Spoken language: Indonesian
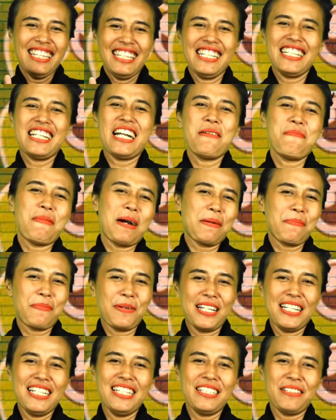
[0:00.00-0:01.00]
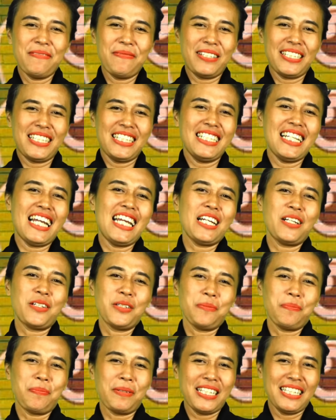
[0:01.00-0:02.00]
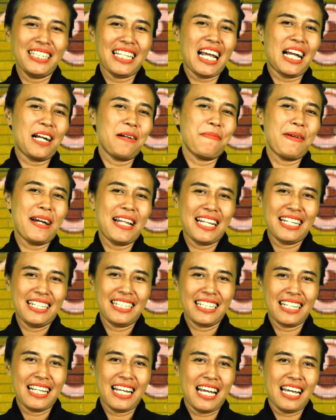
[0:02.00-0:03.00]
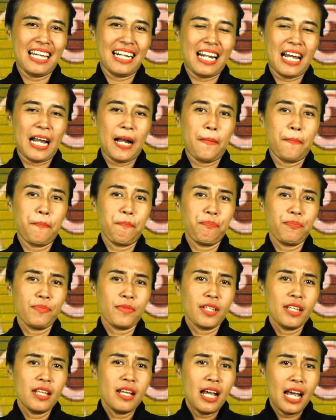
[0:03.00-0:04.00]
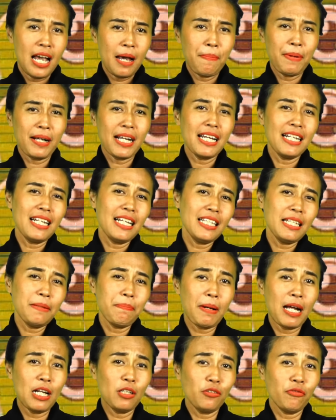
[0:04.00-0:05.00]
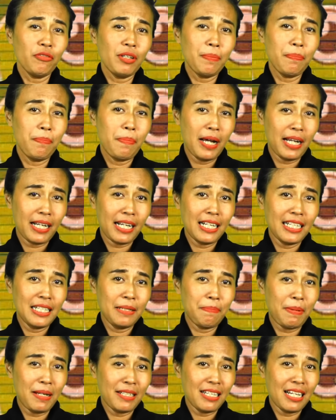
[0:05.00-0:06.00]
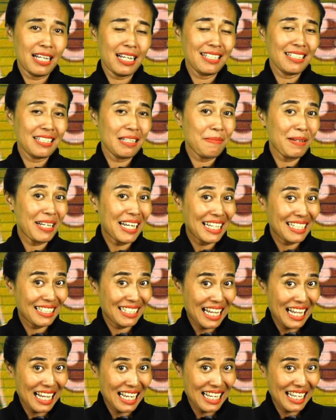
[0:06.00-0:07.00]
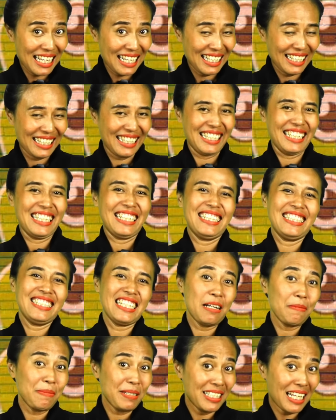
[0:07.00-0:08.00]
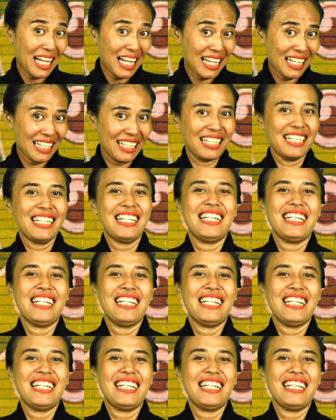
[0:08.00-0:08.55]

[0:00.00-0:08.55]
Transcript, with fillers: Tiga parpol ini sepertinya ikut perintah kepala negara apakah nanti Pak Lutfi bakal dipasangkan sama Kaisang? Ya, sang pisang. Ya.